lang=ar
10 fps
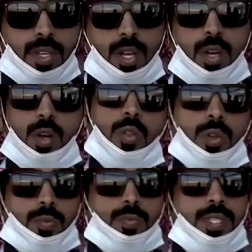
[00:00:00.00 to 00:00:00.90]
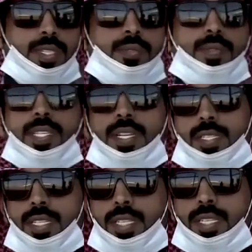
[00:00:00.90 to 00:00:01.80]
حضور بمرعي ميدان
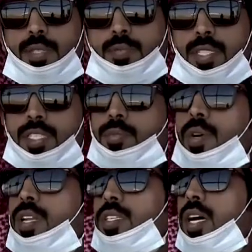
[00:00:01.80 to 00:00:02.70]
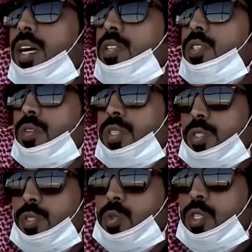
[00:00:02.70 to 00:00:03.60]
التحكيم طيب على
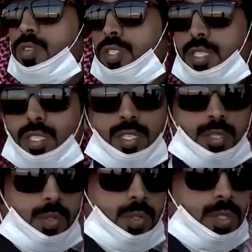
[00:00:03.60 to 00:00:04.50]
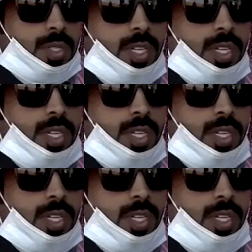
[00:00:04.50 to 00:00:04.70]
شوفتكم وشوفة الجمهور